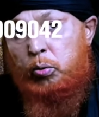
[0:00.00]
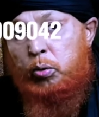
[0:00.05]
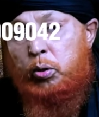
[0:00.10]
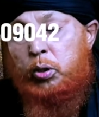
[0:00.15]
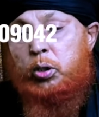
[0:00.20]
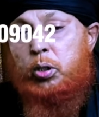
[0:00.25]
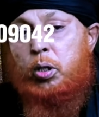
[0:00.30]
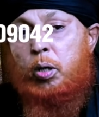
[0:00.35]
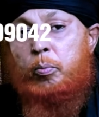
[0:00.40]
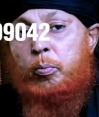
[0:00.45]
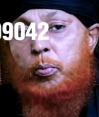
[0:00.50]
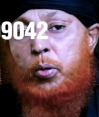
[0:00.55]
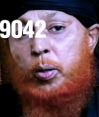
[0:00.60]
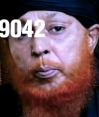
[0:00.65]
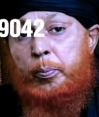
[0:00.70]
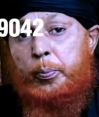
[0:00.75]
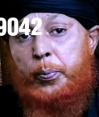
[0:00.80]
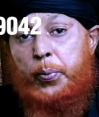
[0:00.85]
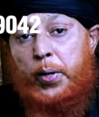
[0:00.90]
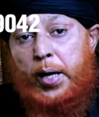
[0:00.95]
দূর
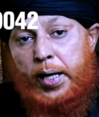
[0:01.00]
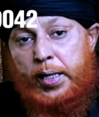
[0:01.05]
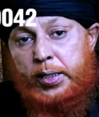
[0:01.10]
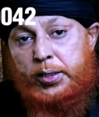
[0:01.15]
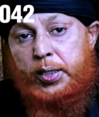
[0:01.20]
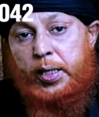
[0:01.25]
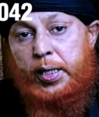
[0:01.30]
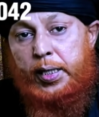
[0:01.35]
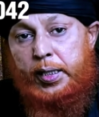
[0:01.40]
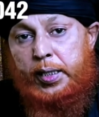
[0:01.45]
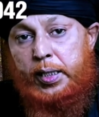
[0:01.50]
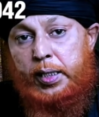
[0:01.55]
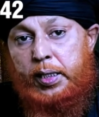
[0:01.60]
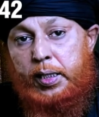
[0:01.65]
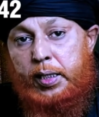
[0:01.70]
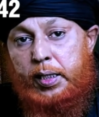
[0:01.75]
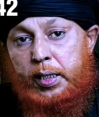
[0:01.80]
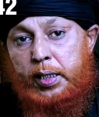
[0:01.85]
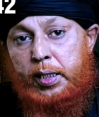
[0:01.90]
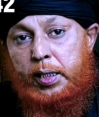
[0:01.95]
সম্ভব পারা যায়
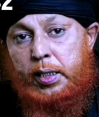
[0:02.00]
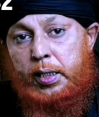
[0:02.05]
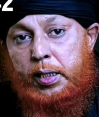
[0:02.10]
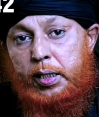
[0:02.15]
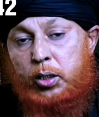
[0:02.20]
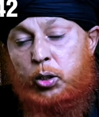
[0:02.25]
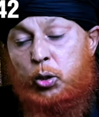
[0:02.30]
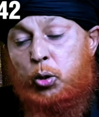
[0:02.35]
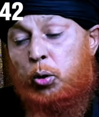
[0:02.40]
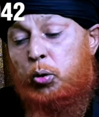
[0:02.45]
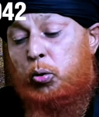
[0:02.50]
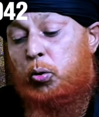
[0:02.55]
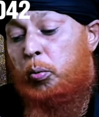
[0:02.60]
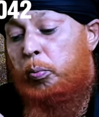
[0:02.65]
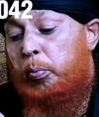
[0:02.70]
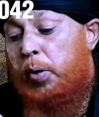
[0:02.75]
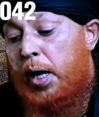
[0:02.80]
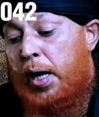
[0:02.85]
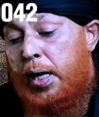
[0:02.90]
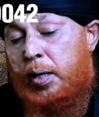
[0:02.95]

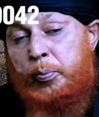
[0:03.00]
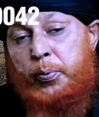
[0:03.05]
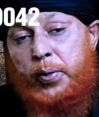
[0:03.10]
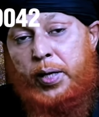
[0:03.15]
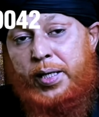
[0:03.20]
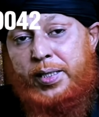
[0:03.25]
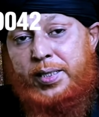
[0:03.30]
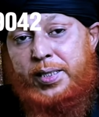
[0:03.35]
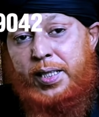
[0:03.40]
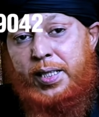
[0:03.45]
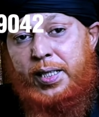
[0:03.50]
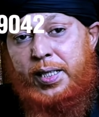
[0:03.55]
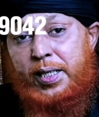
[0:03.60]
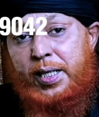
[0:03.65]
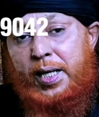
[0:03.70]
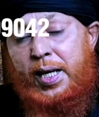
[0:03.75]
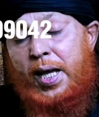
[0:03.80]
যতবার পারা যায়